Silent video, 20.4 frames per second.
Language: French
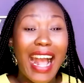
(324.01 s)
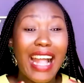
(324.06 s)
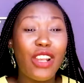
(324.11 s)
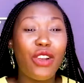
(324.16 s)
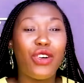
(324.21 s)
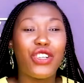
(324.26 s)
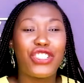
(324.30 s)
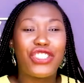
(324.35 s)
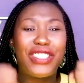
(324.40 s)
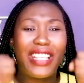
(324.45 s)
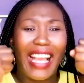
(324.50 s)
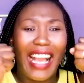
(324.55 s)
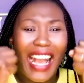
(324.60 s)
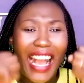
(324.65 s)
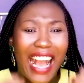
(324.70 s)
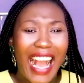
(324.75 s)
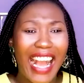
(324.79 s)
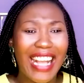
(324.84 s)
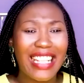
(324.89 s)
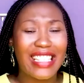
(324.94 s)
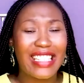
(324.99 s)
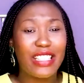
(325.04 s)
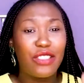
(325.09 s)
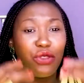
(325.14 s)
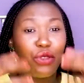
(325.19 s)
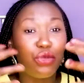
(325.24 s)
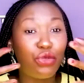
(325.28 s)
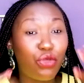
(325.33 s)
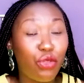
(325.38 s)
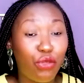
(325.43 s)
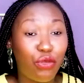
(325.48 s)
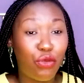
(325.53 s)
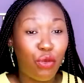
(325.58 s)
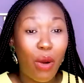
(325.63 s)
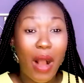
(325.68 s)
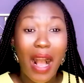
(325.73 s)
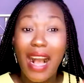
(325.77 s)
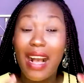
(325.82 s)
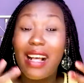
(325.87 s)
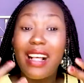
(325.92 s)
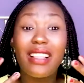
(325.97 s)
Alors j'ai hâte de te
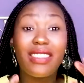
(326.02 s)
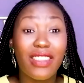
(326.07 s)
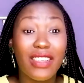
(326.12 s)
voir